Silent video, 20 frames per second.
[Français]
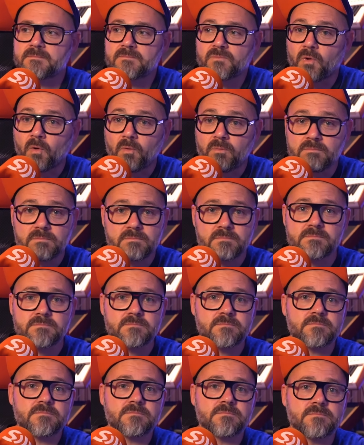Non.
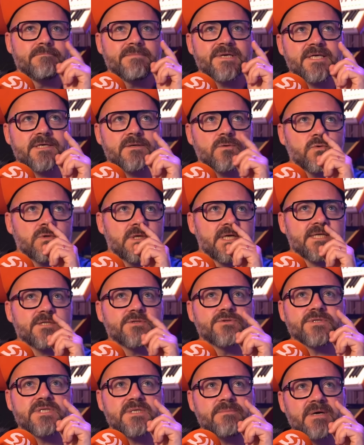Mais au-delà de
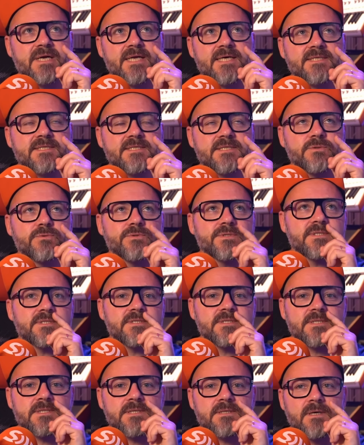ce débat-là, c'est
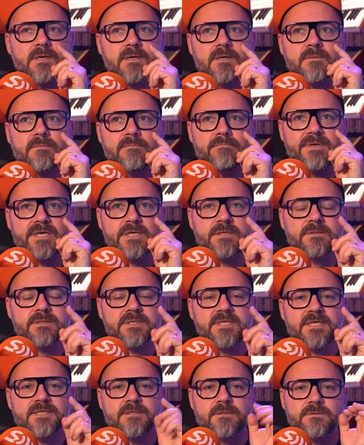aussi
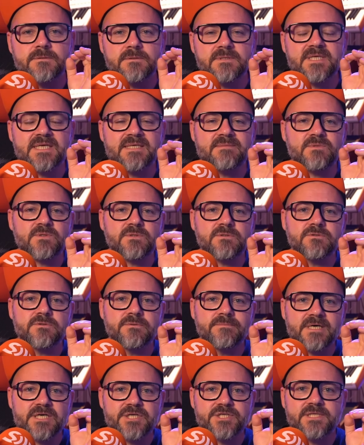méconnaître totalement ce
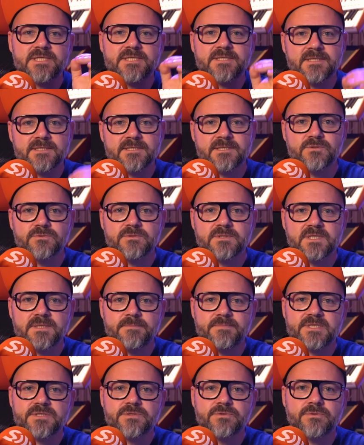marché et cette industrie
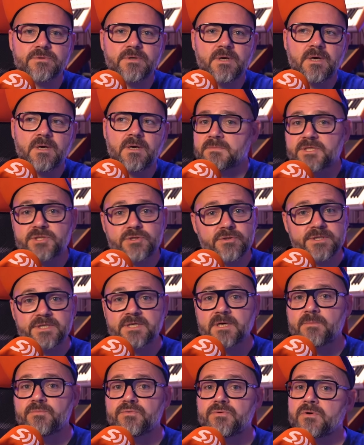parce que moi je connais
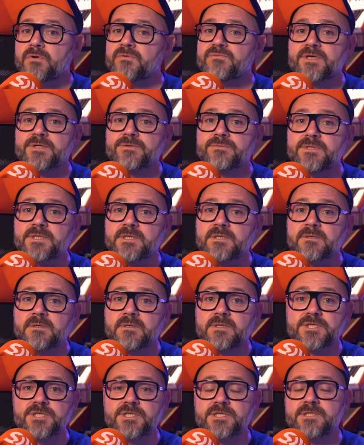un peu l'envers du
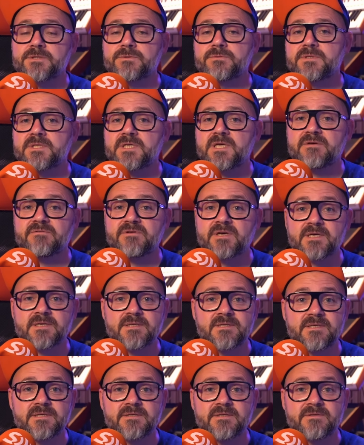décor et j'ai discuté
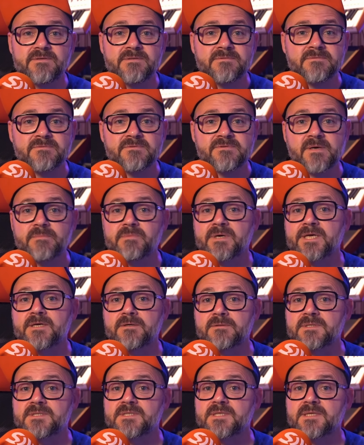avec des
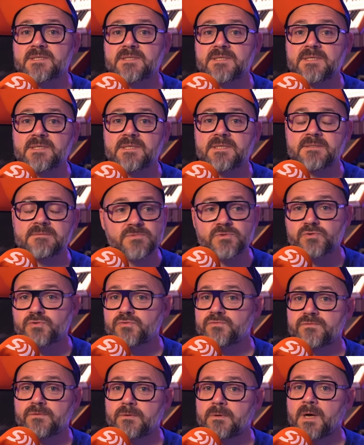fabricants de synthé
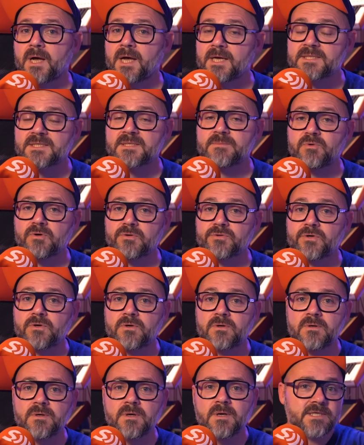souvent indépendants